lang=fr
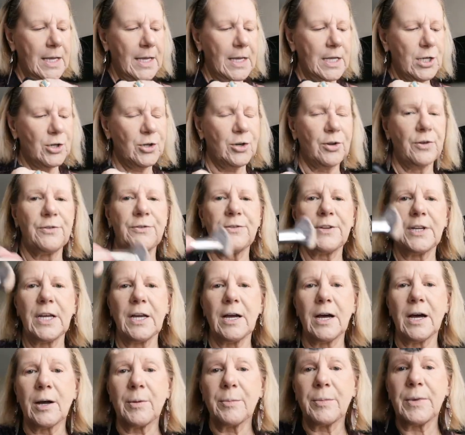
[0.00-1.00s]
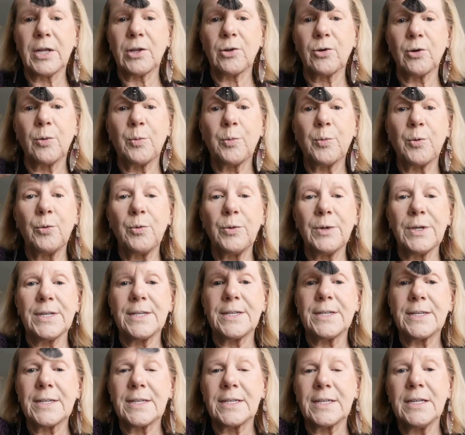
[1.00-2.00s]
Et je viens en mettre un peu
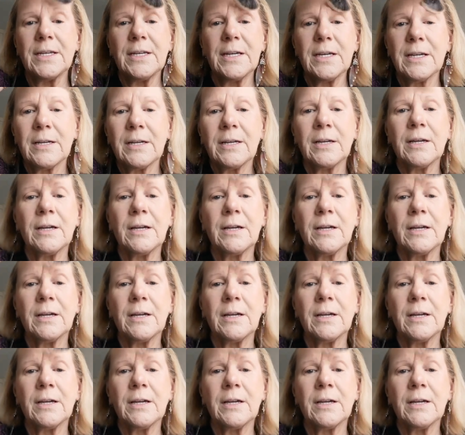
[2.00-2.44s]
ici